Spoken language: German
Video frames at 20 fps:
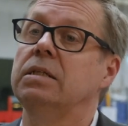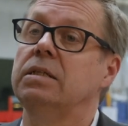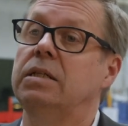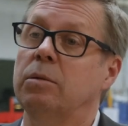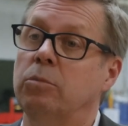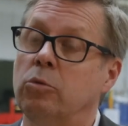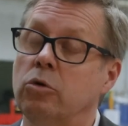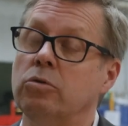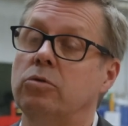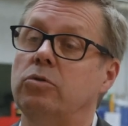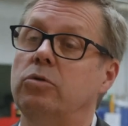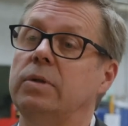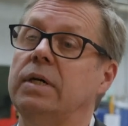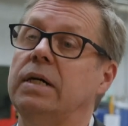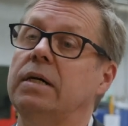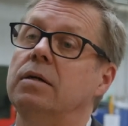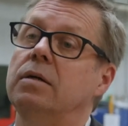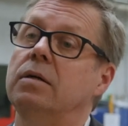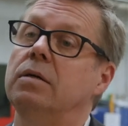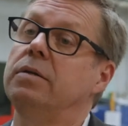der
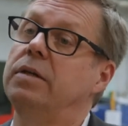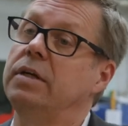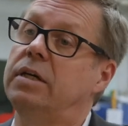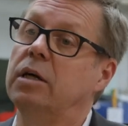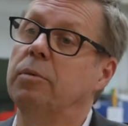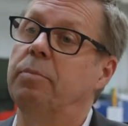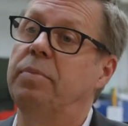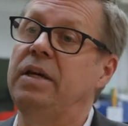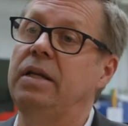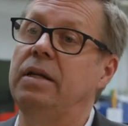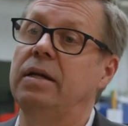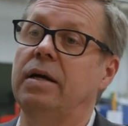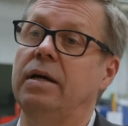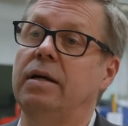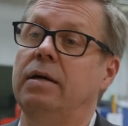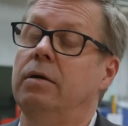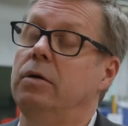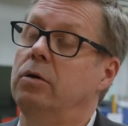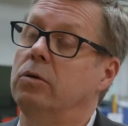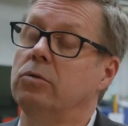Motor, die
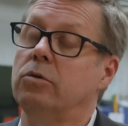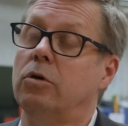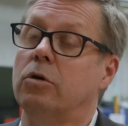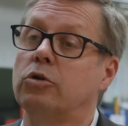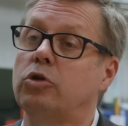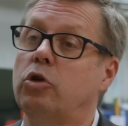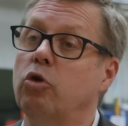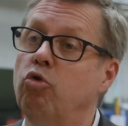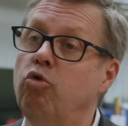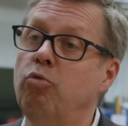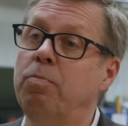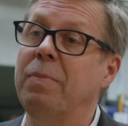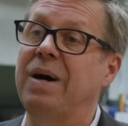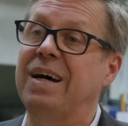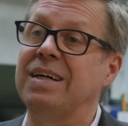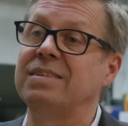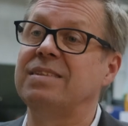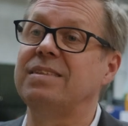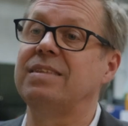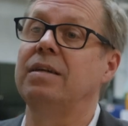Kabine und auch der
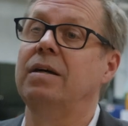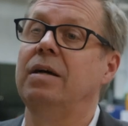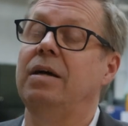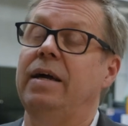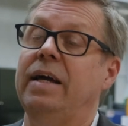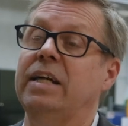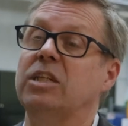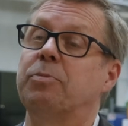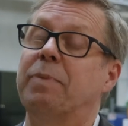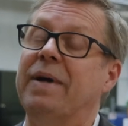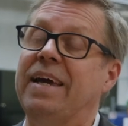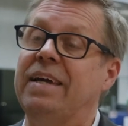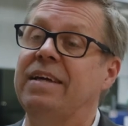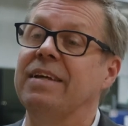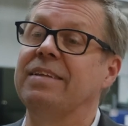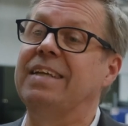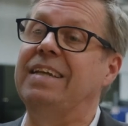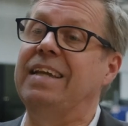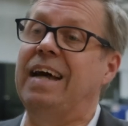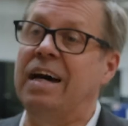Hubmast
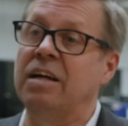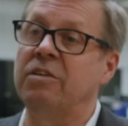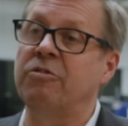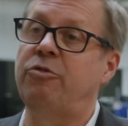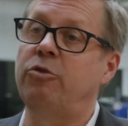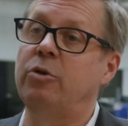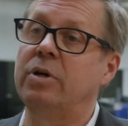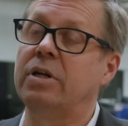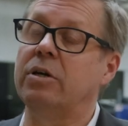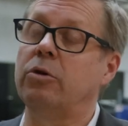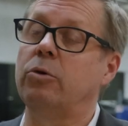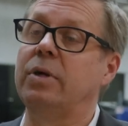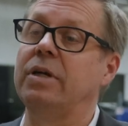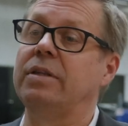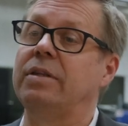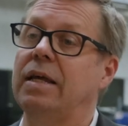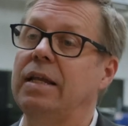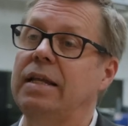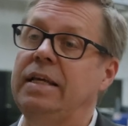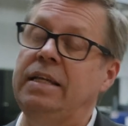entsprechend den Anforderungen
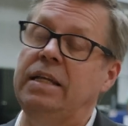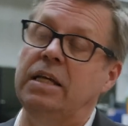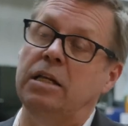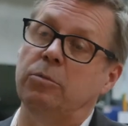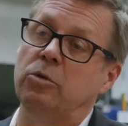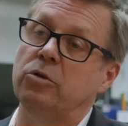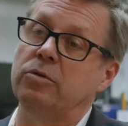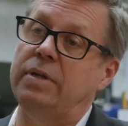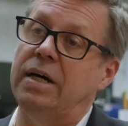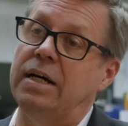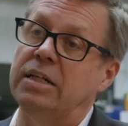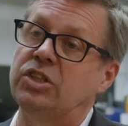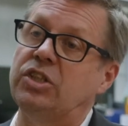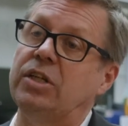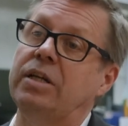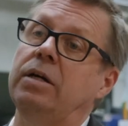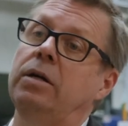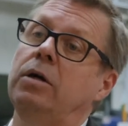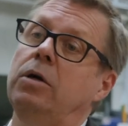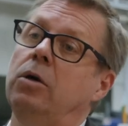der
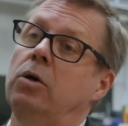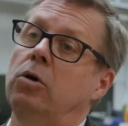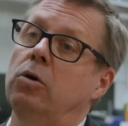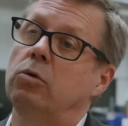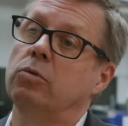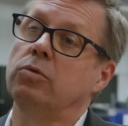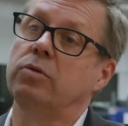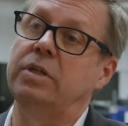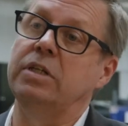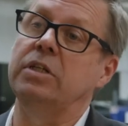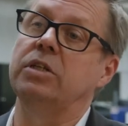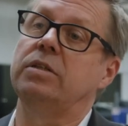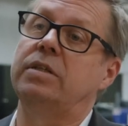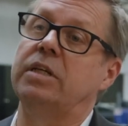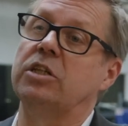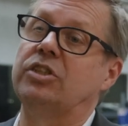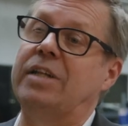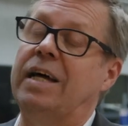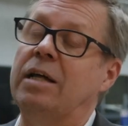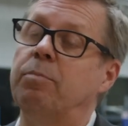Linienmontage und
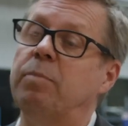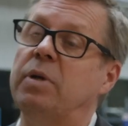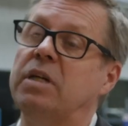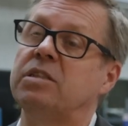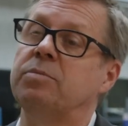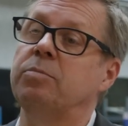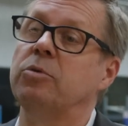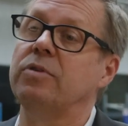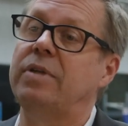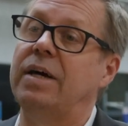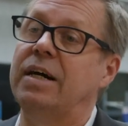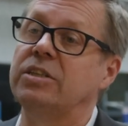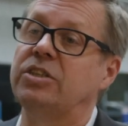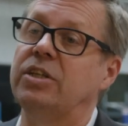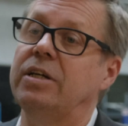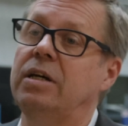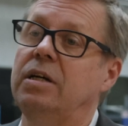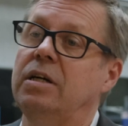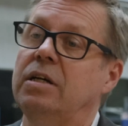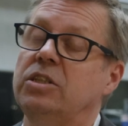der
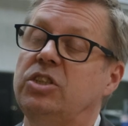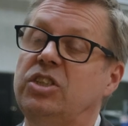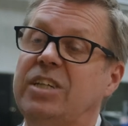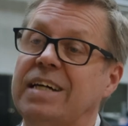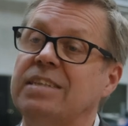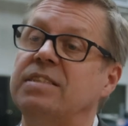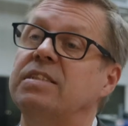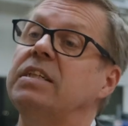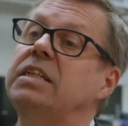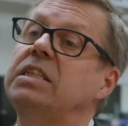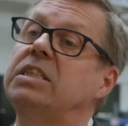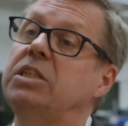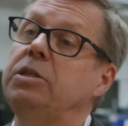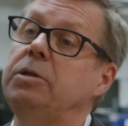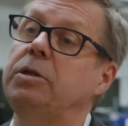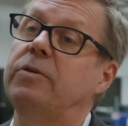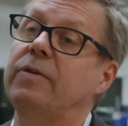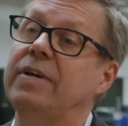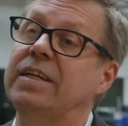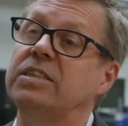Standplatzmontage just in
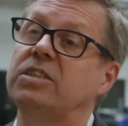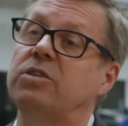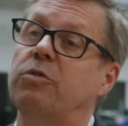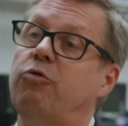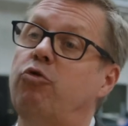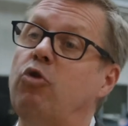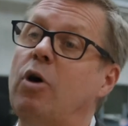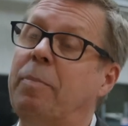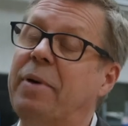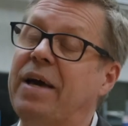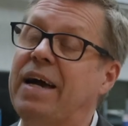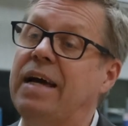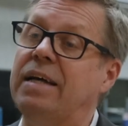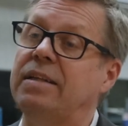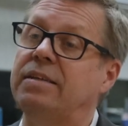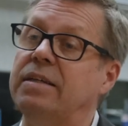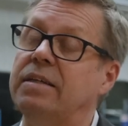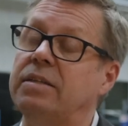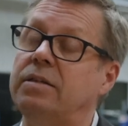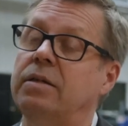Sequence
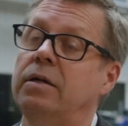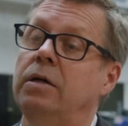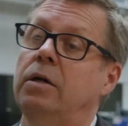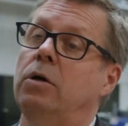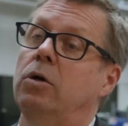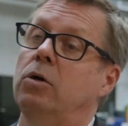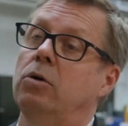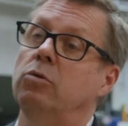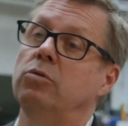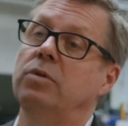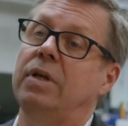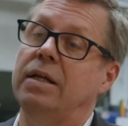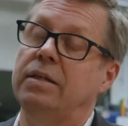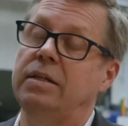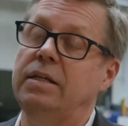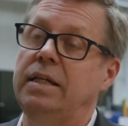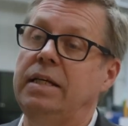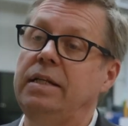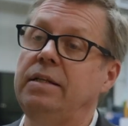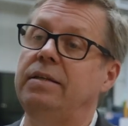vorbereitet und an
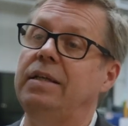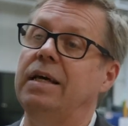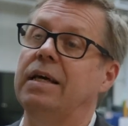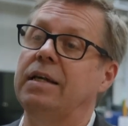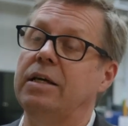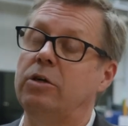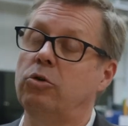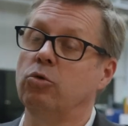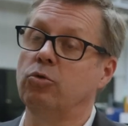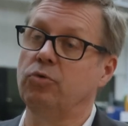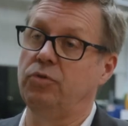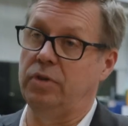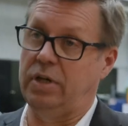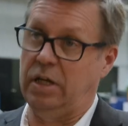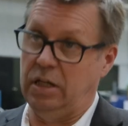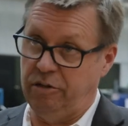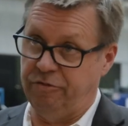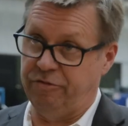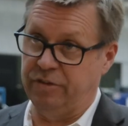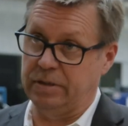den internen Kunden
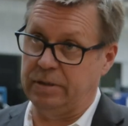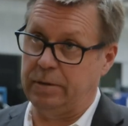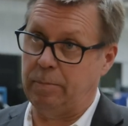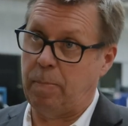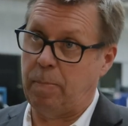geliefert.